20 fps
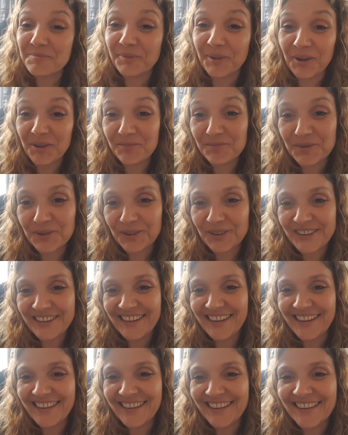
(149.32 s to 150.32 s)
vont me prendre pour
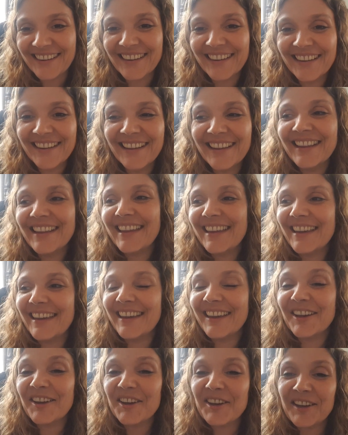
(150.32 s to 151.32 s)
une dingue.
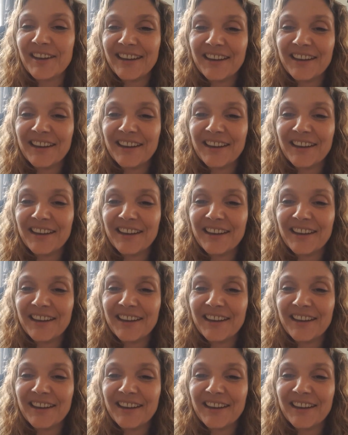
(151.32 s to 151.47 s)
Et, euh,